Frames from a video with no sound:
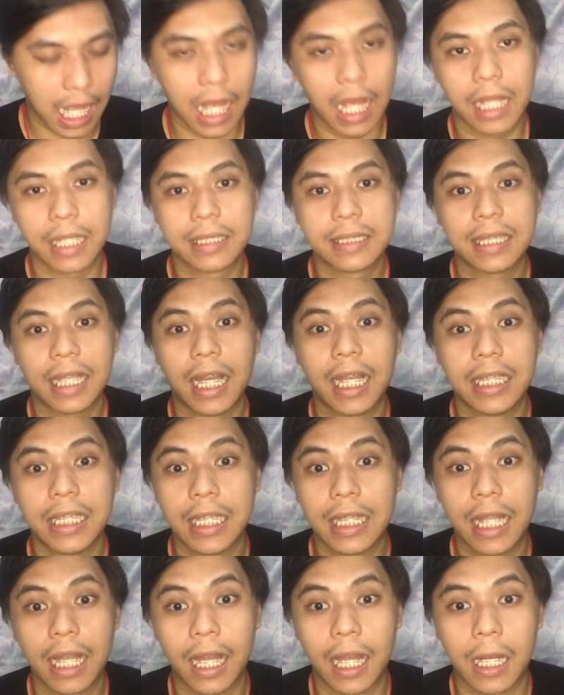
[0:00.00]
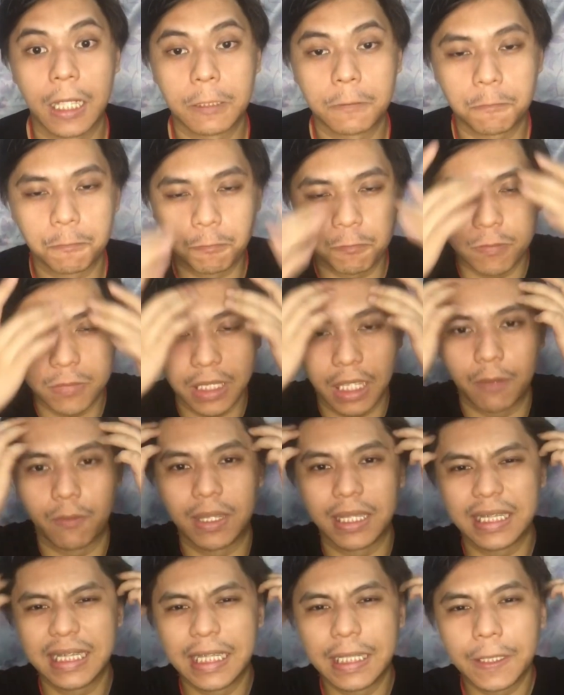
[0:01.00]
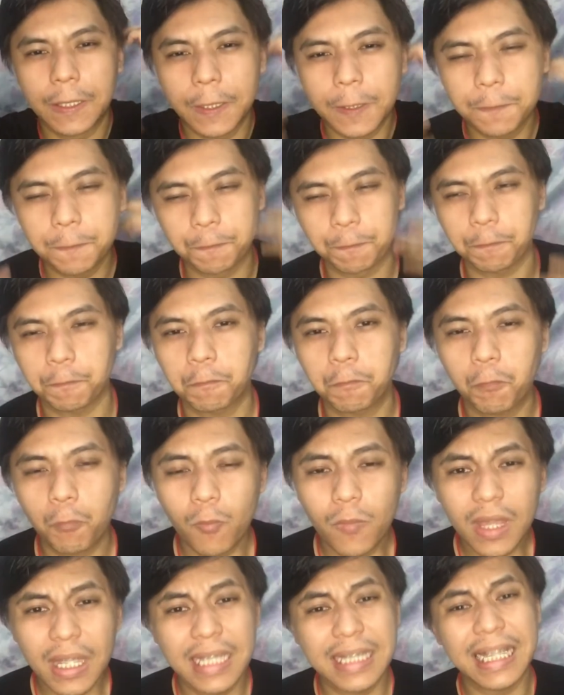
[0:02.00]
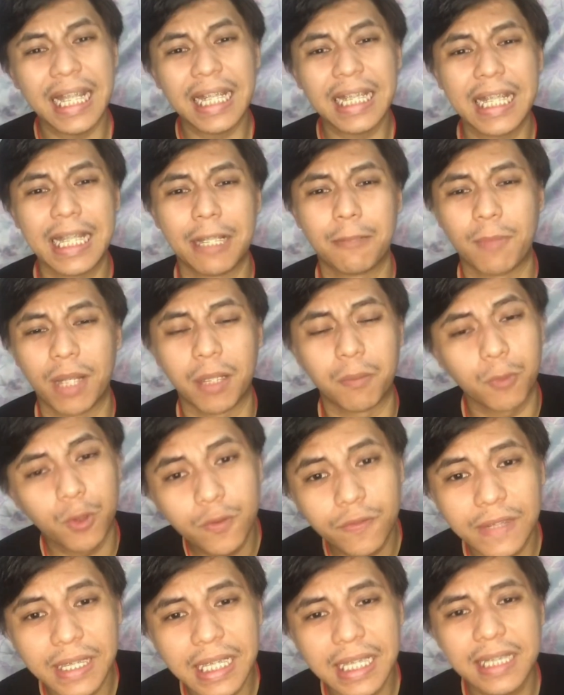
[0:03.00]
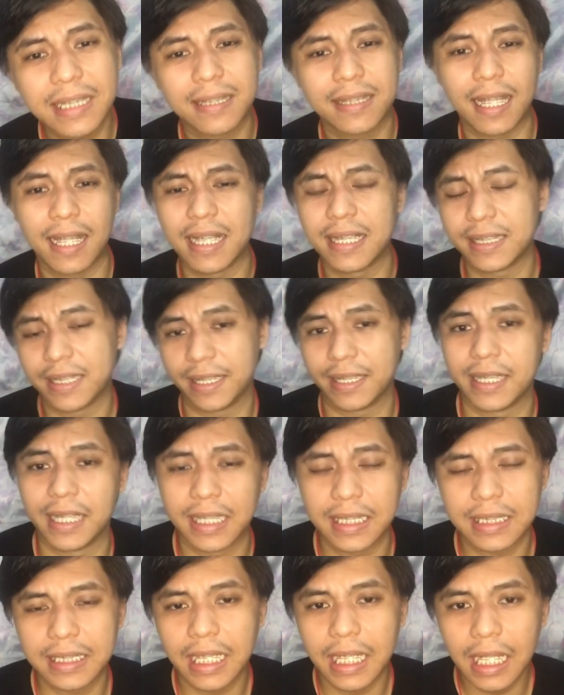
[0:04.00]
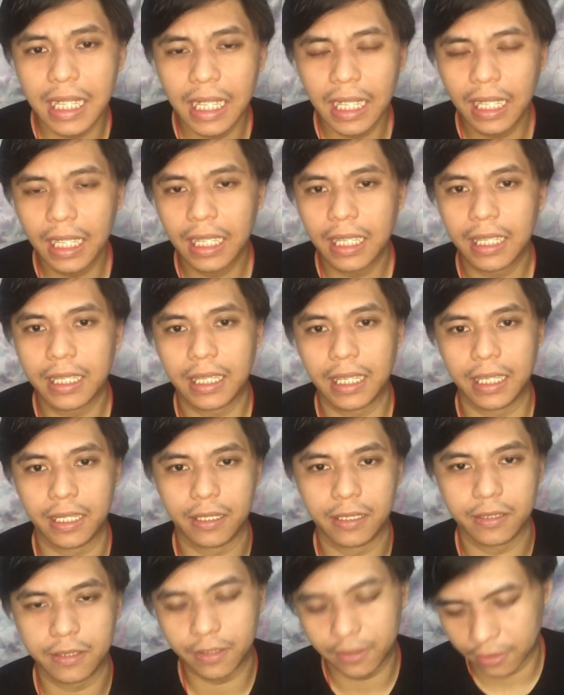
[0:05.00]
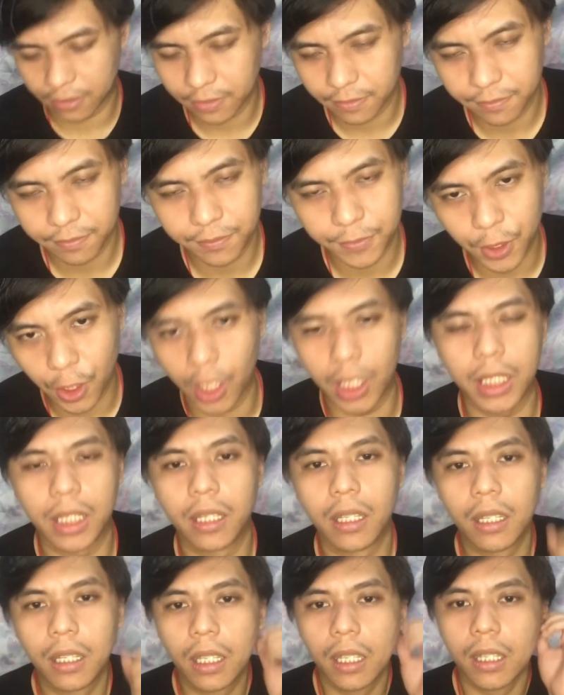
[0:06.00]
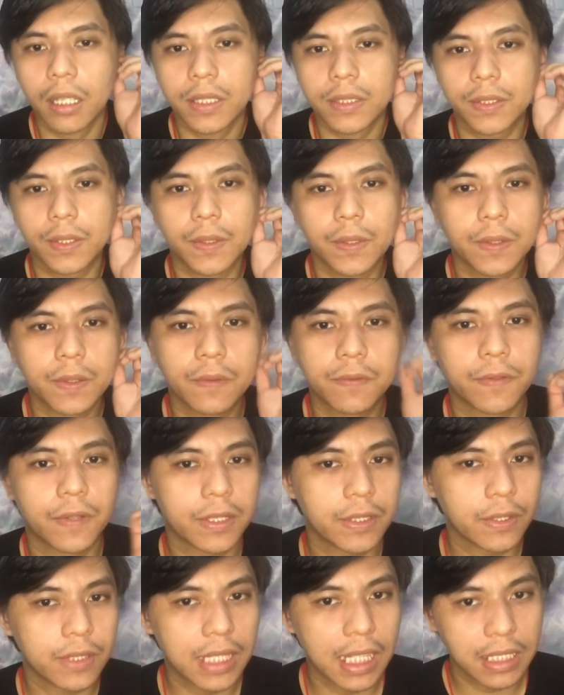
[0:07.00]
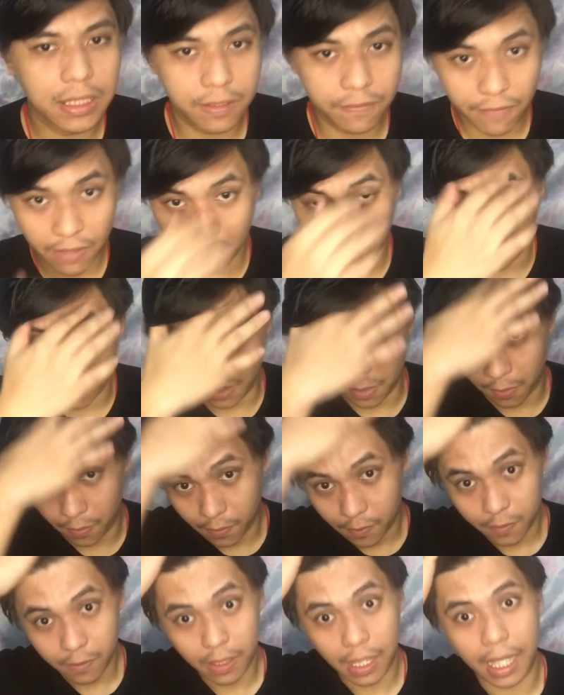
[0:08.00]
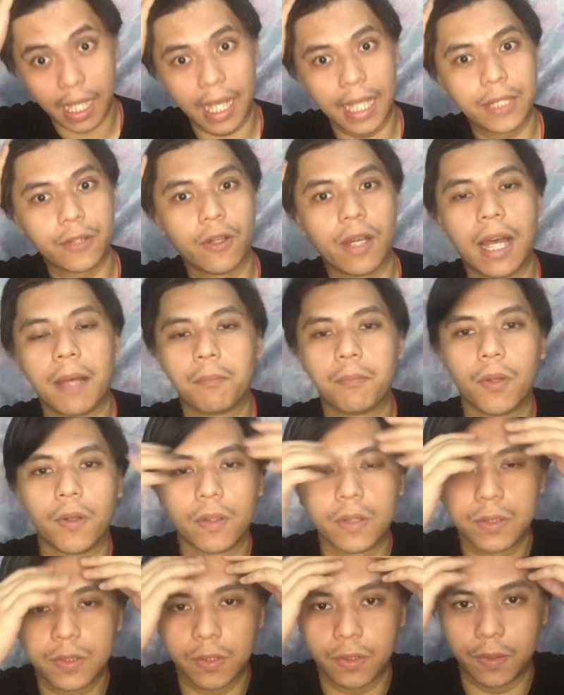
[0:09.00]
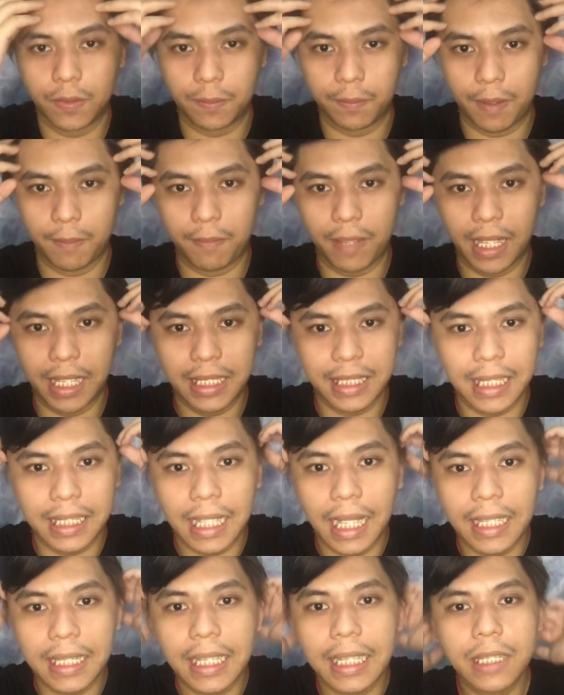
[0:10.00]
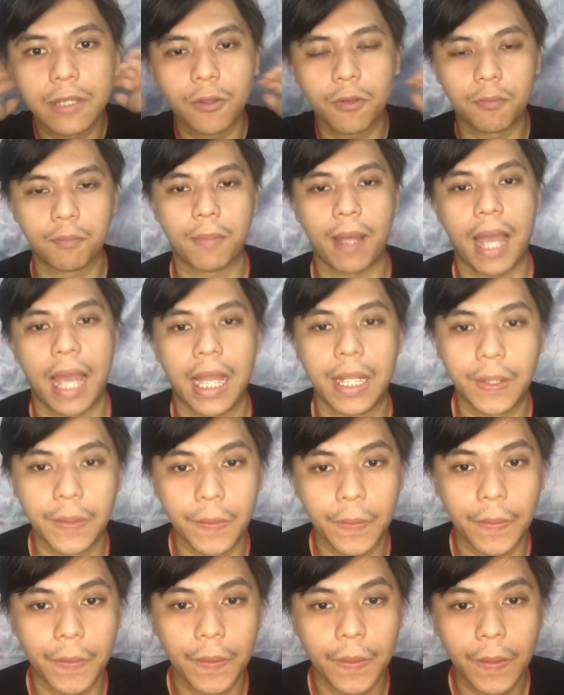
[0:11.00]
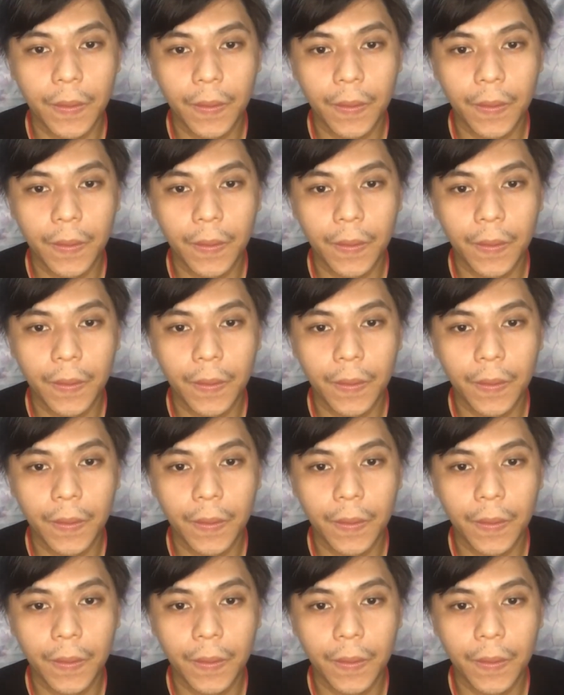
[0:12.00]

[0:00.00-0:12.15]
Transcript: uh, sa kanilang tawag ah, uh, dito sa kanilang mga movies, teleseries and yon so for today's video uh, ito nga po so papakita natin kung paano